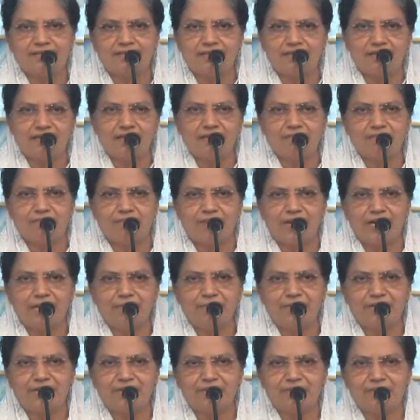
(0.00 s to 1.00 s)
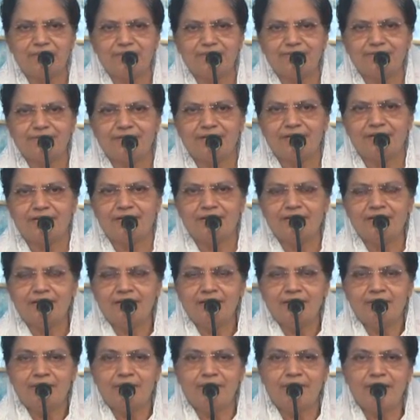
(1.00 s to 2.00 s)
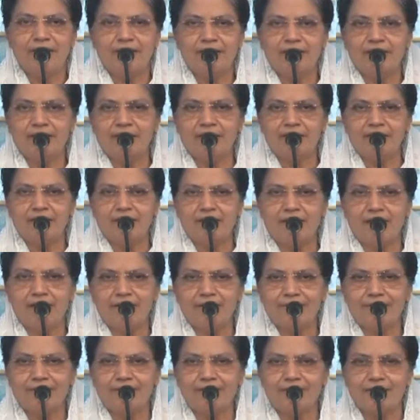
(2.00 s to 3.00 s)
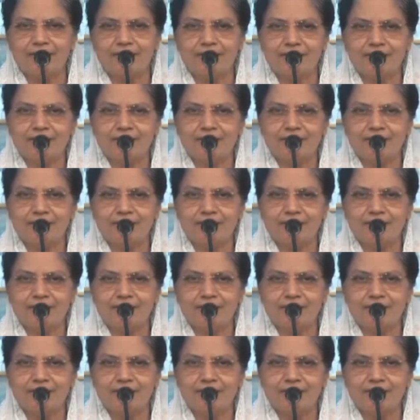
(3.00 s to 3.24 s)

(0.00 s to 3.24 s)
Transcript: దిగి బలిపీఠం మీద ఉన్న మరి ఆ యొక్క